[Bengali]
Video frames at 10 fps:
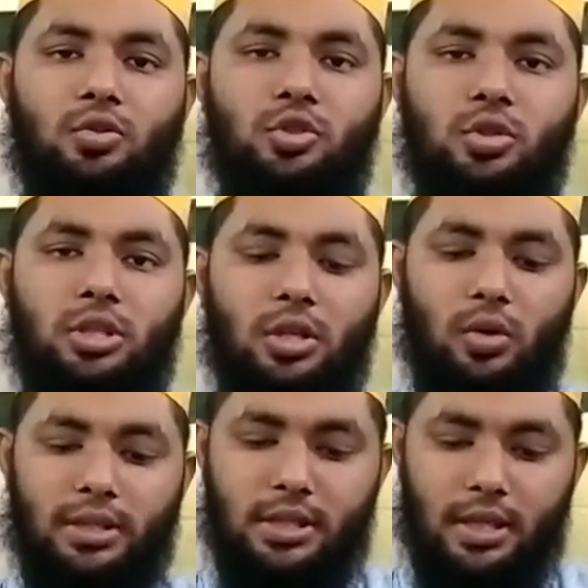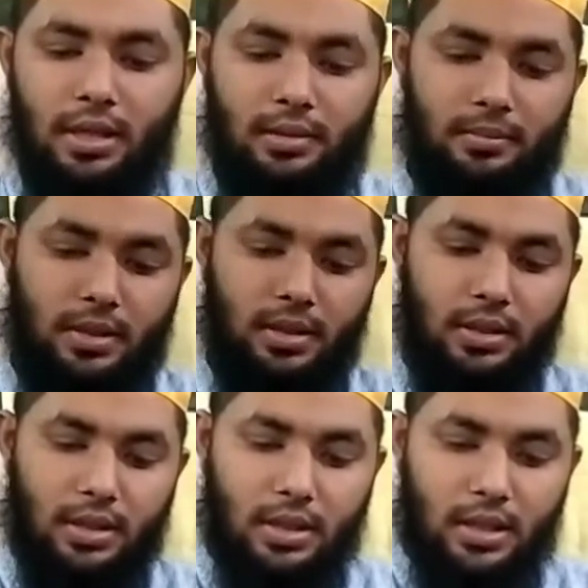ওষুধটি রয়েছে
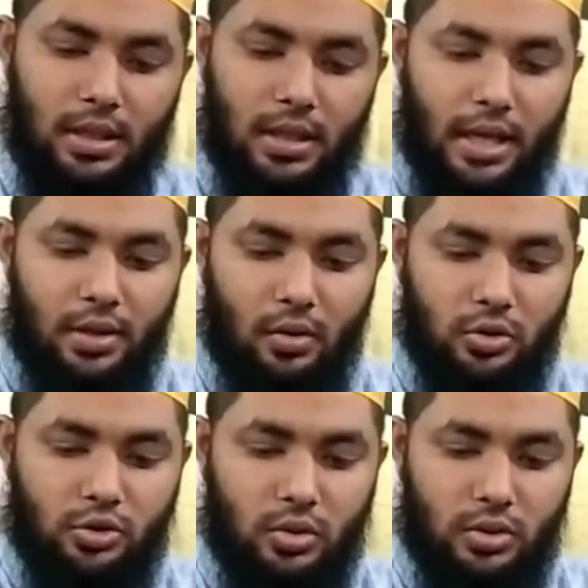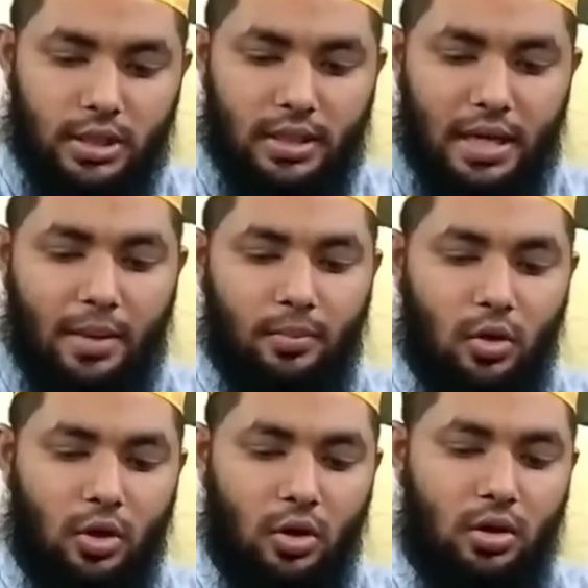এই ওষুধটির নাম
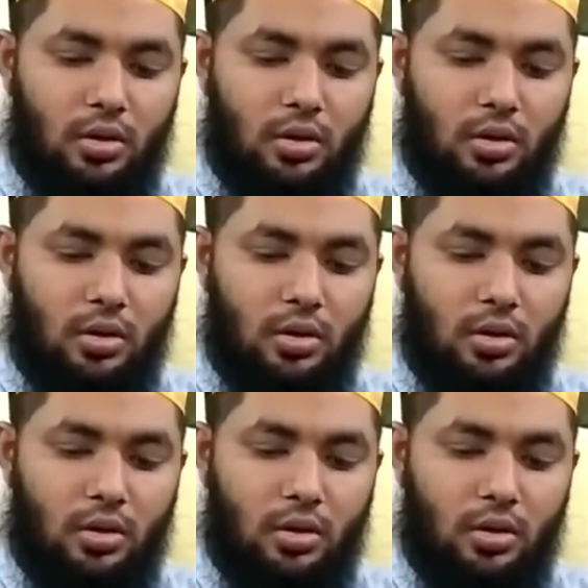হলো